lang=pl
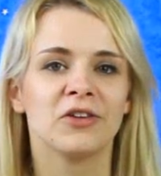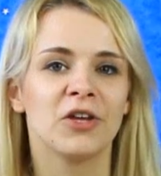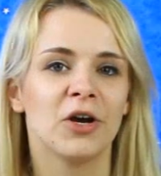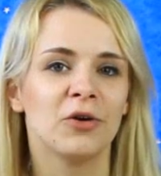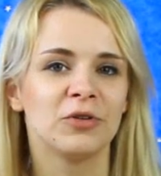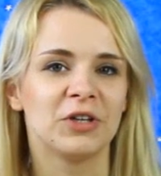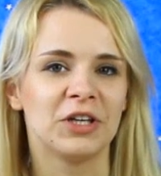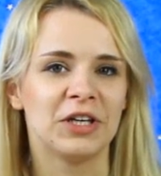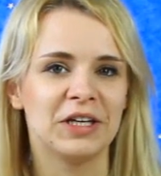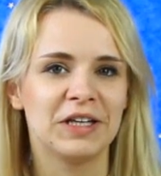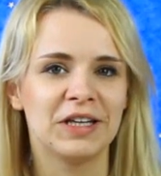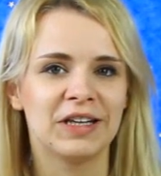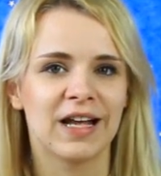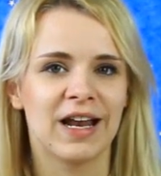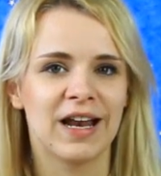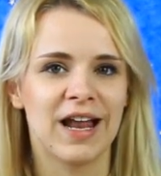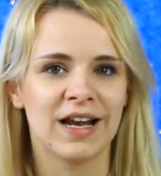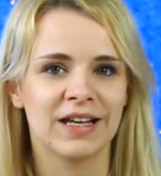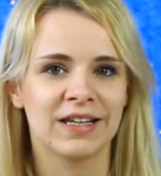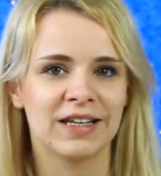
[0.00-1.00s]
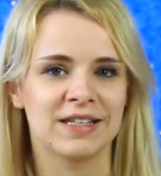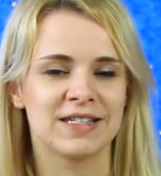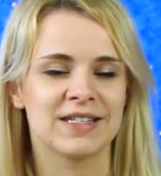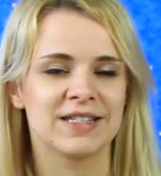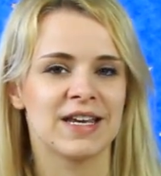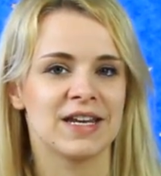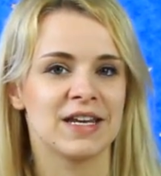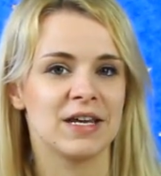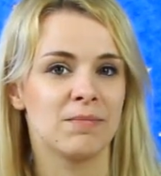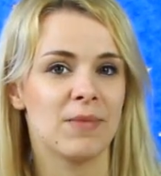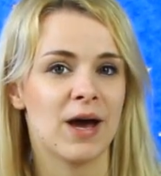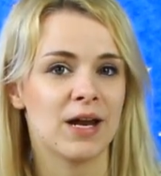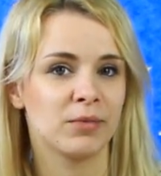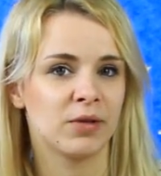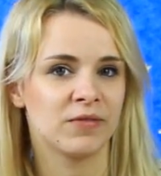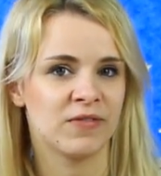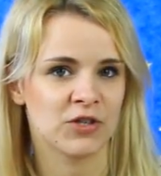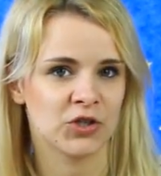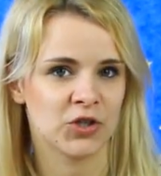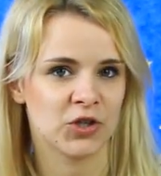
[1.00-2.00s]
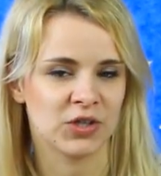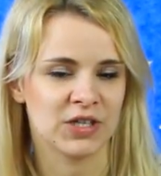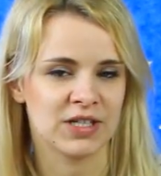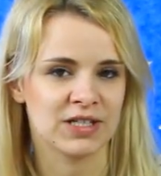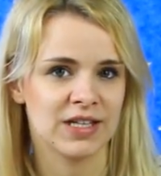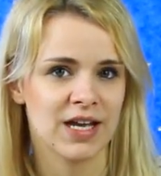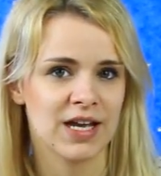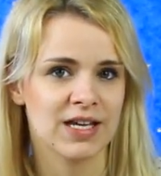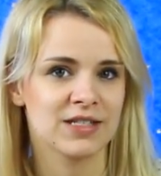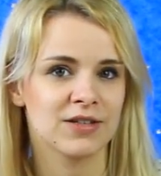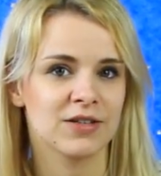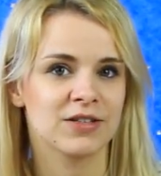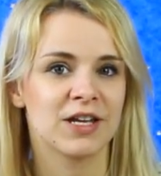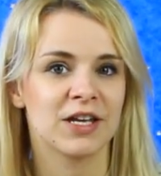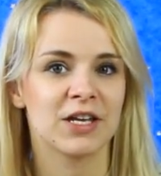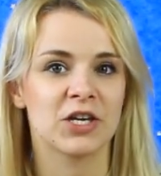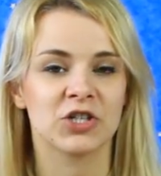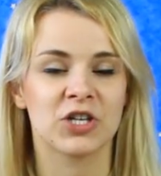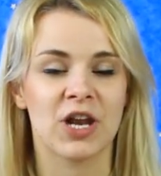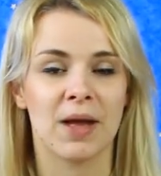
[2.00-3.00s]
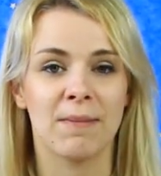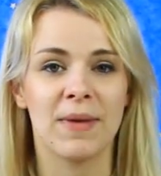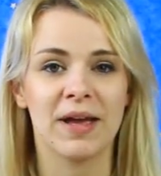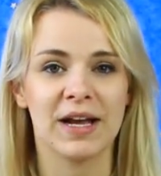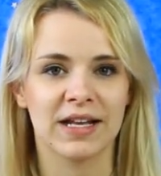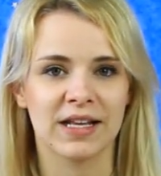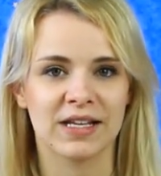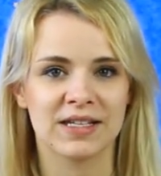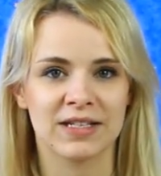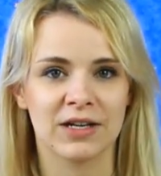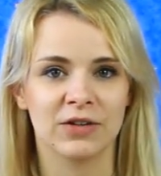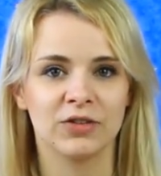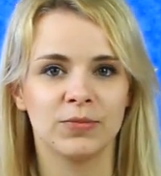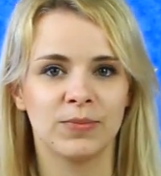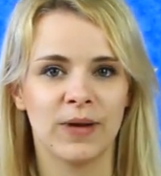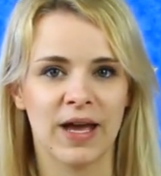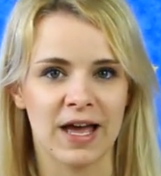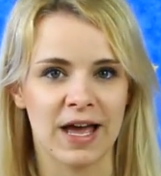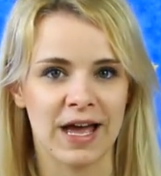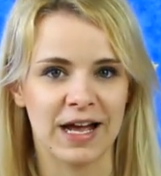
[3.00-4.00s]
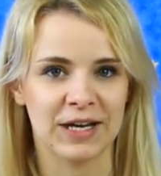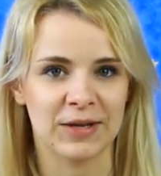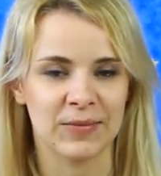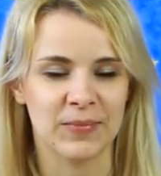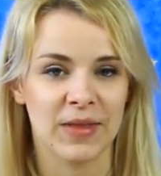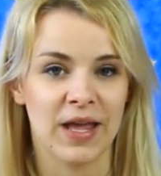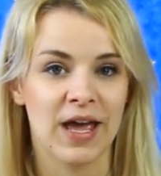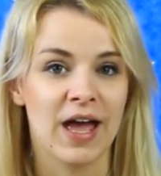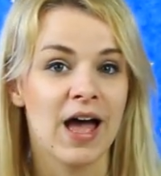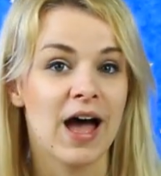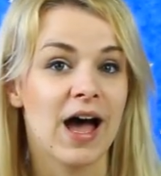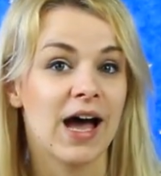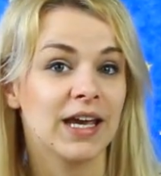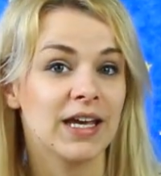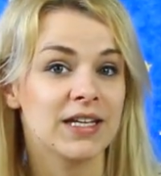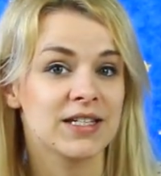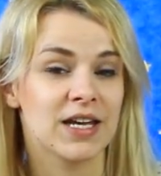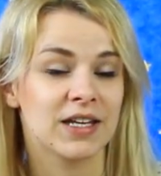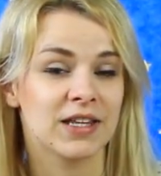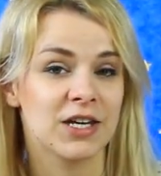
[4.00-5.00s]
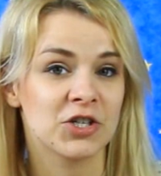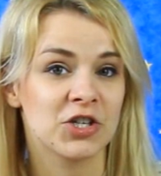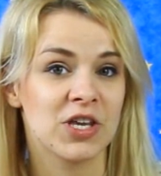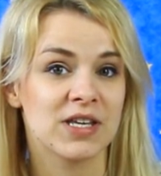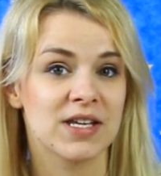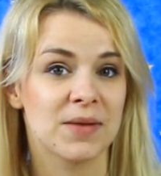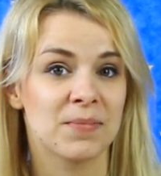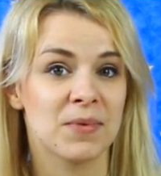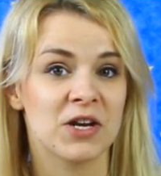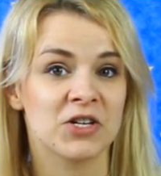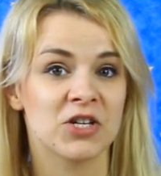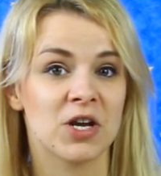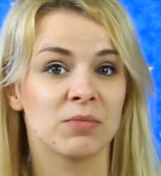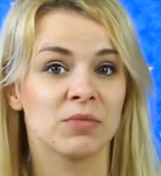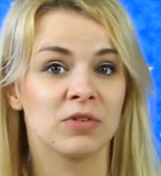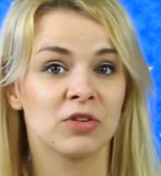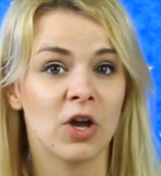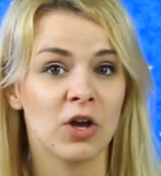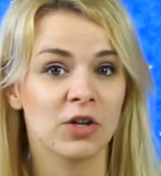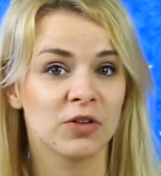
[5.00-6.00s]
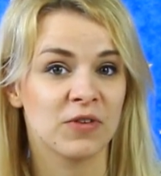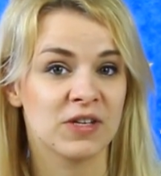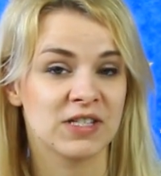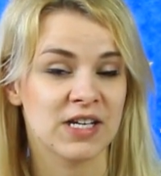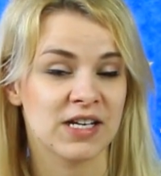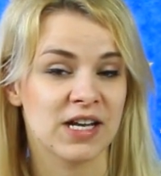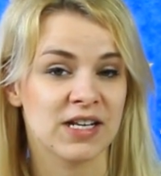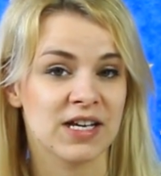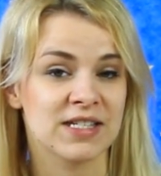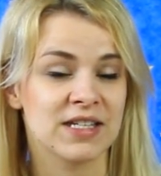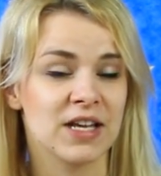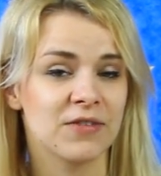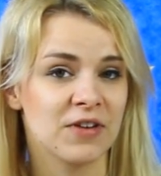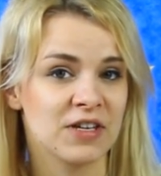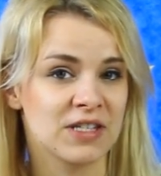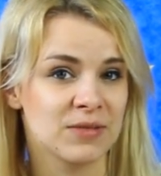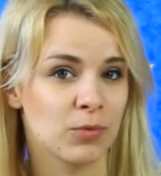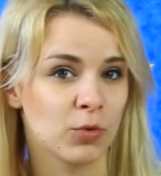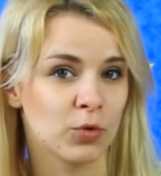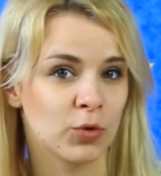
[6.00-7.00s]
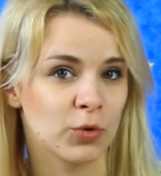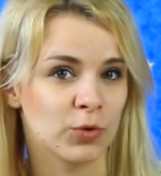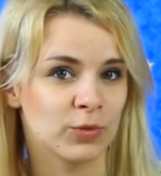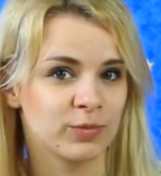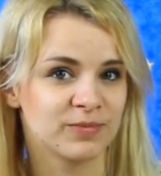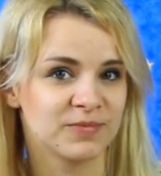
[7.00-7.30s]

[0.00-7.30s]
Tą i inne lalki z serii Barbie Fashionistas dostaniesz na megadyskont.pl, a ja serdecznie zapraszam do odwiedzania nas na Facebooku.